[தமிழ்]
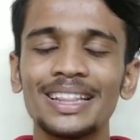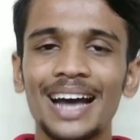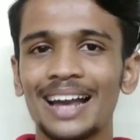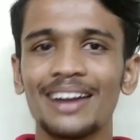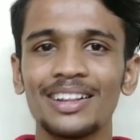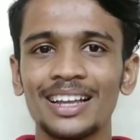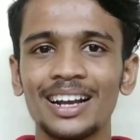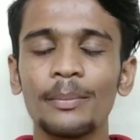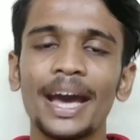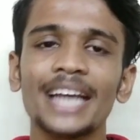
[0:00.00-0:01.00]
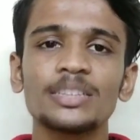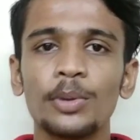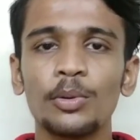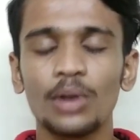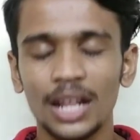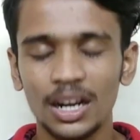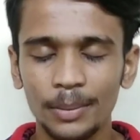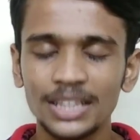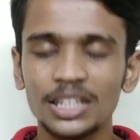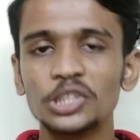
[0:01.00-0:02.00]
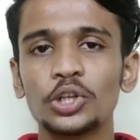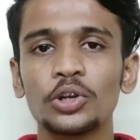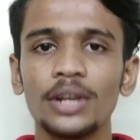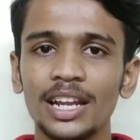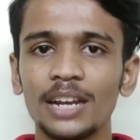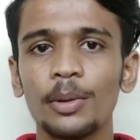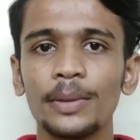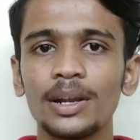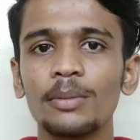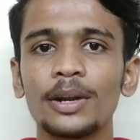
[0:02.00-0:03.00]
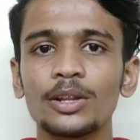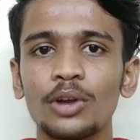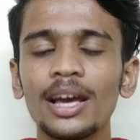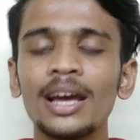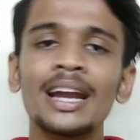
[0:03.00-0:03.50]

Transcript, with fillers: தாராளம் தாங்க மேக்ஸிமம் எல்லாருக்குமே தெரிஞ்சிருக்கும் இன்னைக்கு நம்ம பிகில் படத்தோட